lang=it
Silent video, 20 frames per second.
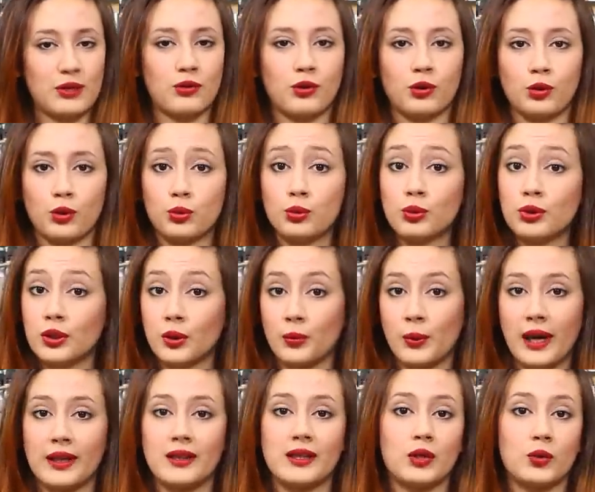Sono tutti
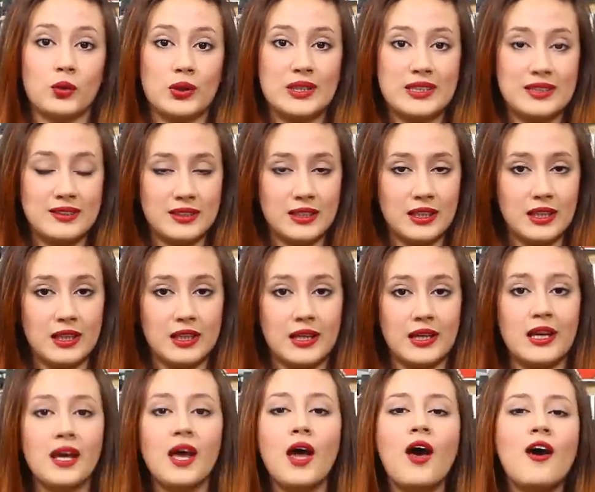quanti
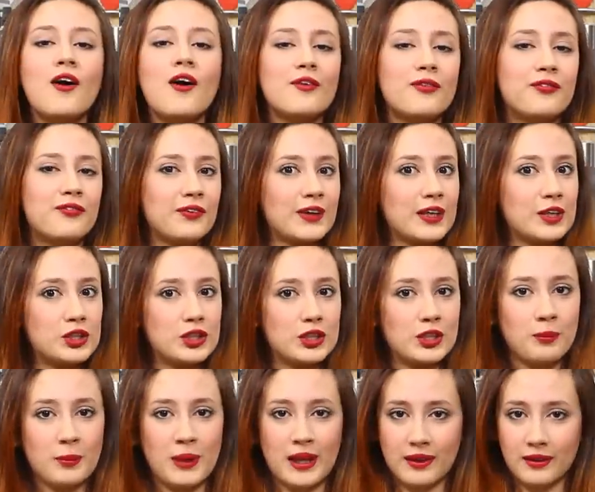consigli
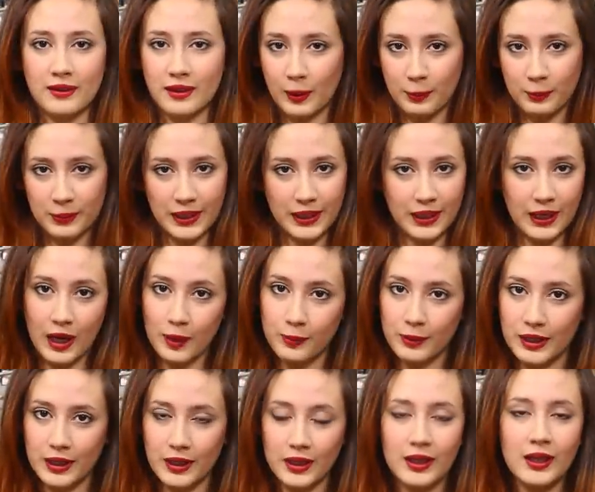facilmente
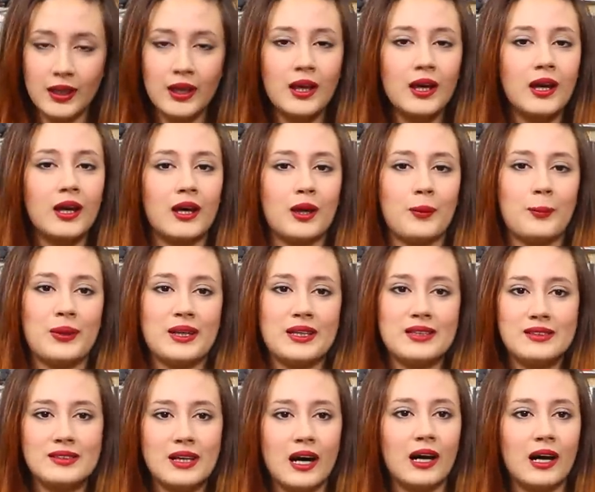applicabili, eh,
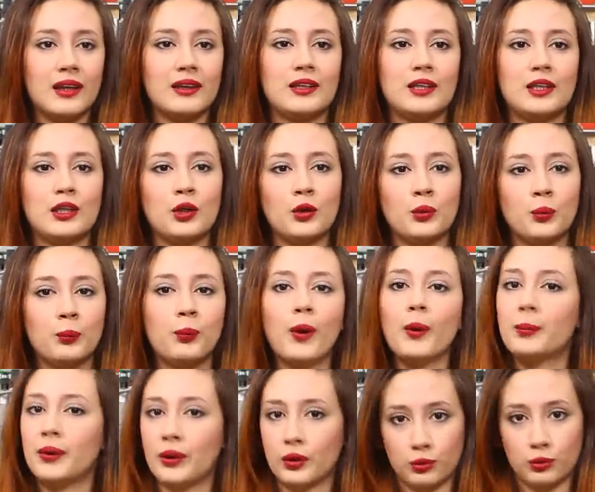pensati un po'
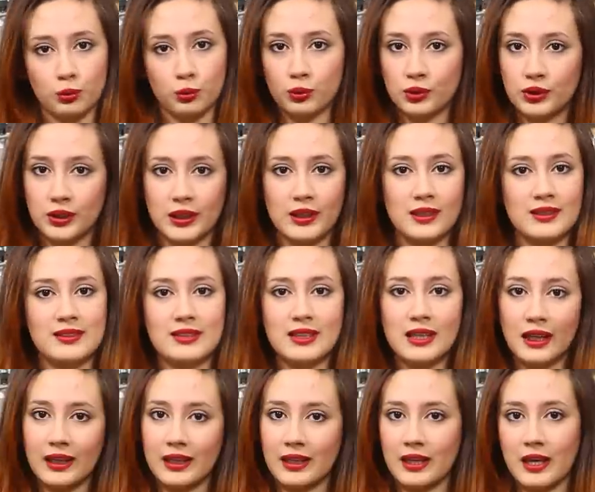per tutti,
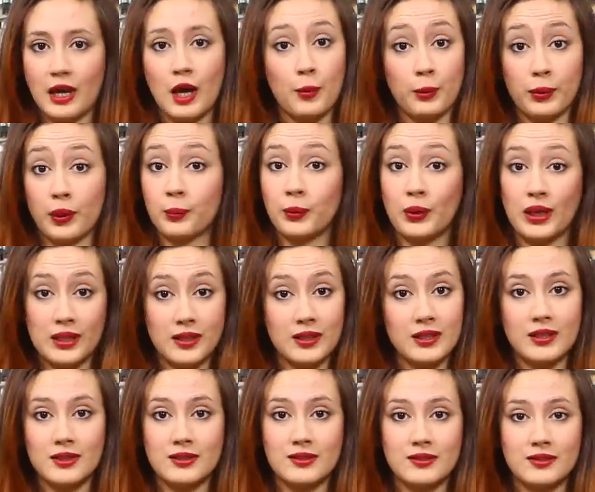sia chi è proprio
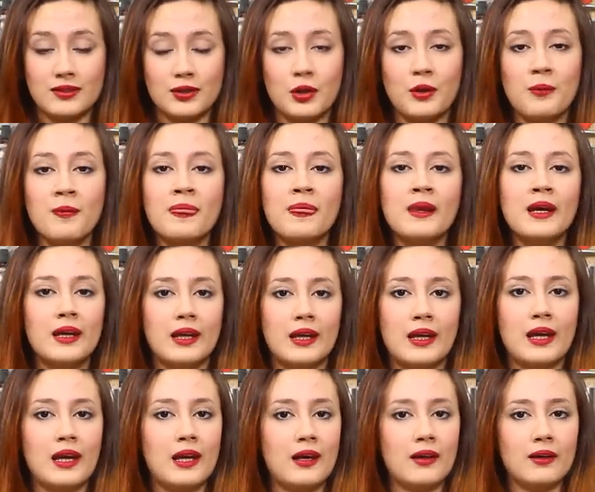all'inizio
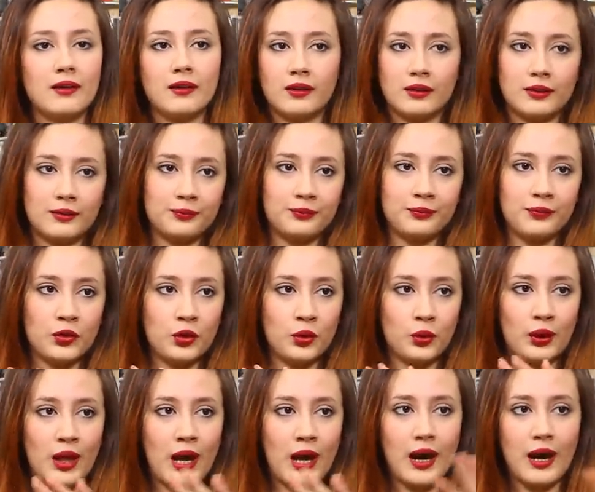e eh,
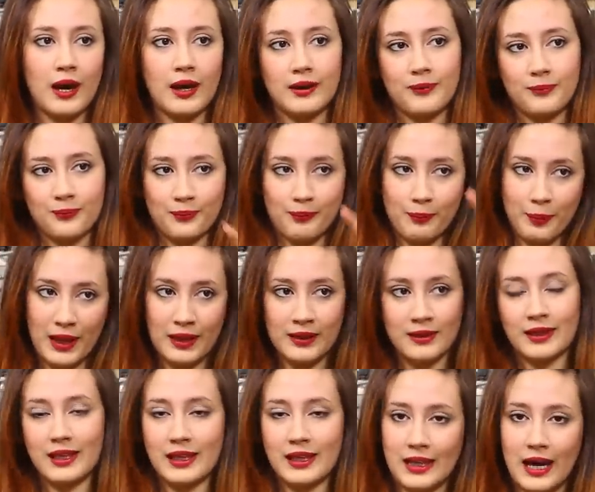non ha
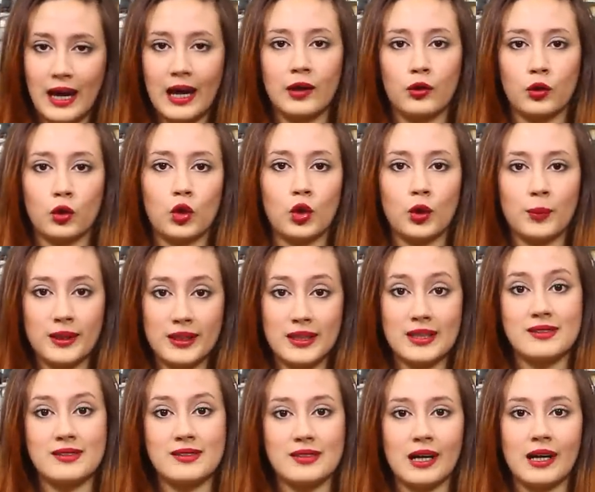ben chiaro come
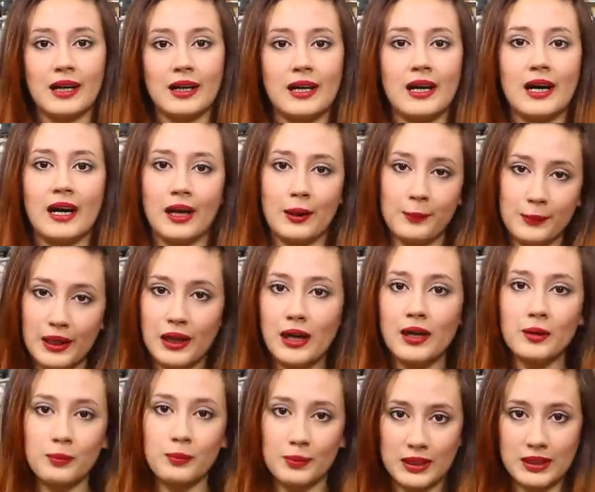iniziare a cambiare
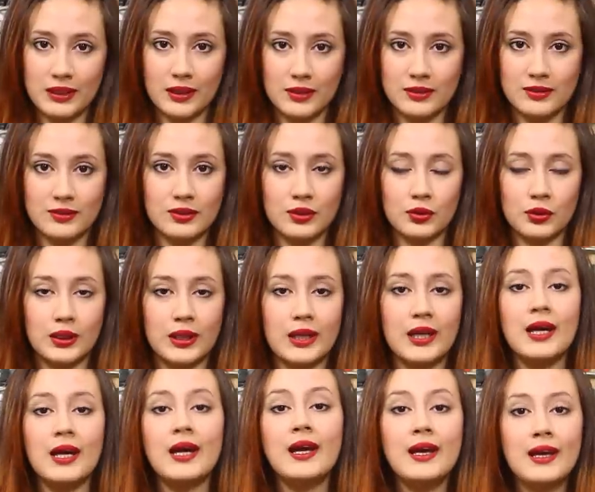
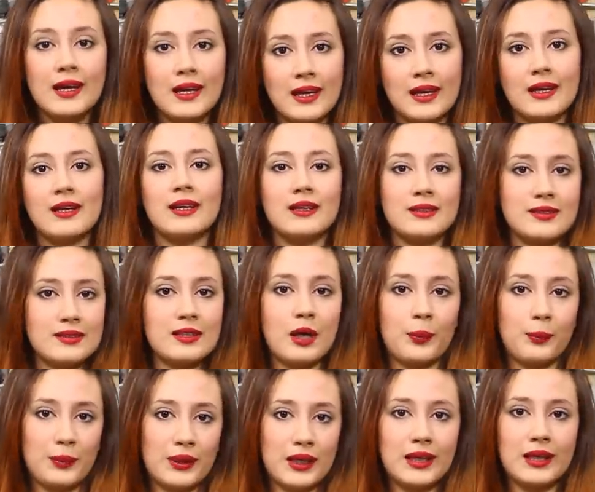alimentazione e eh, sia
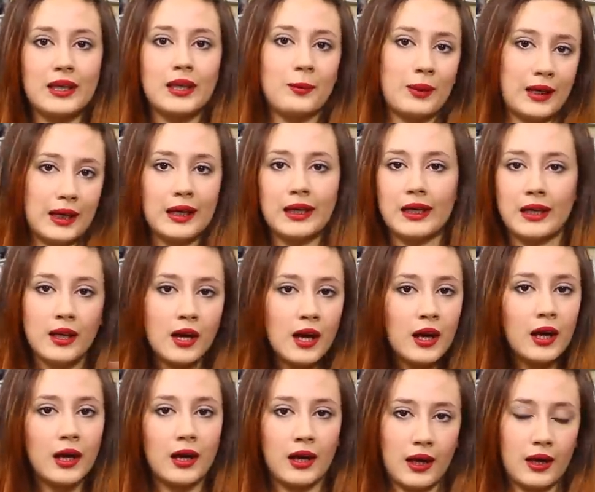per chi magari
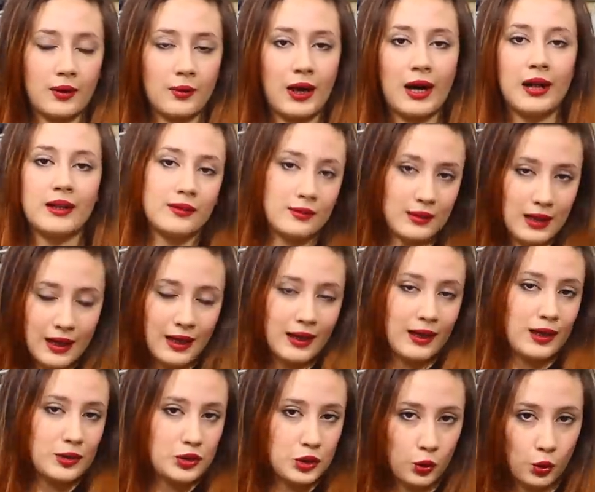eh,
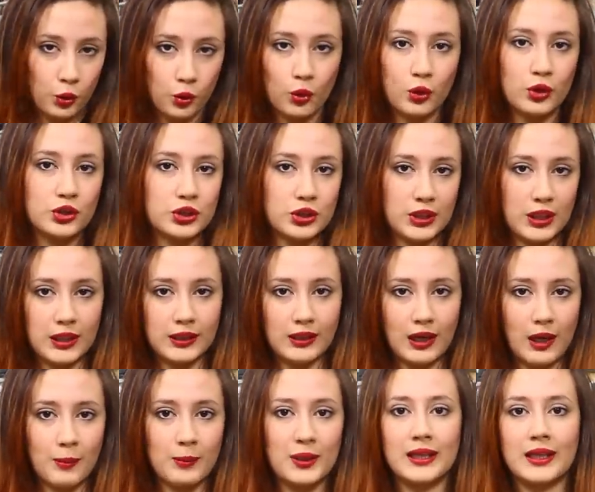anche ci conosce
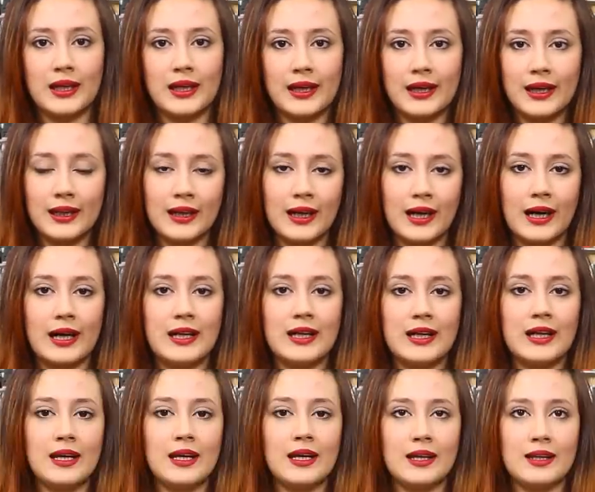tramite il
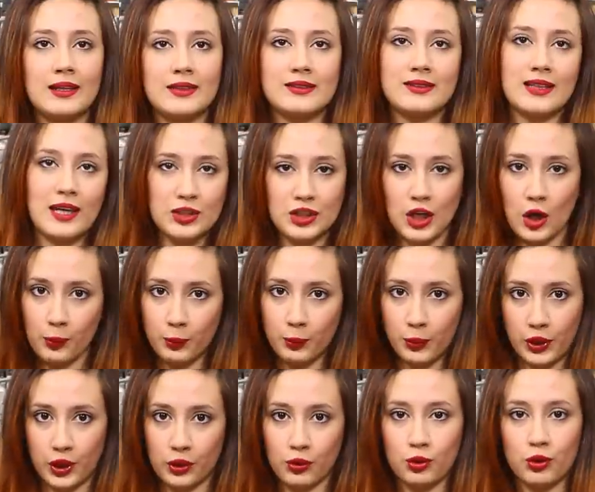canale, eh, sa già un
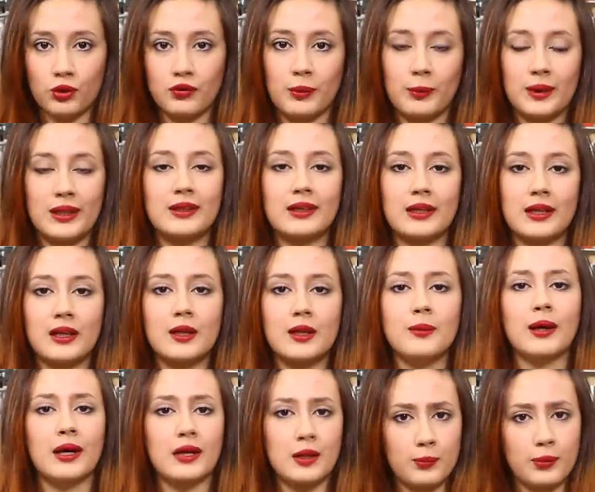pochino dove mettere le
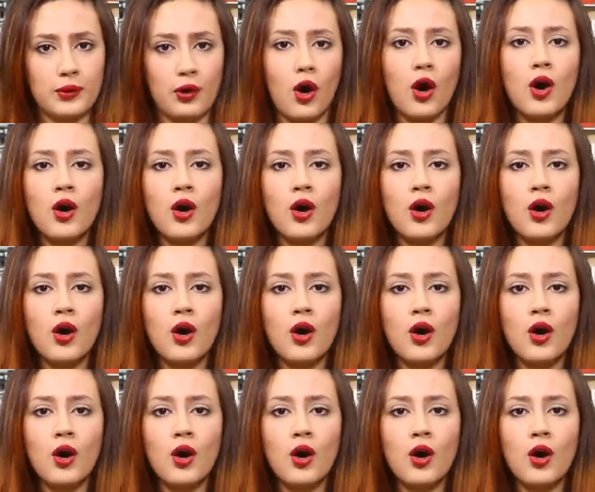mani, però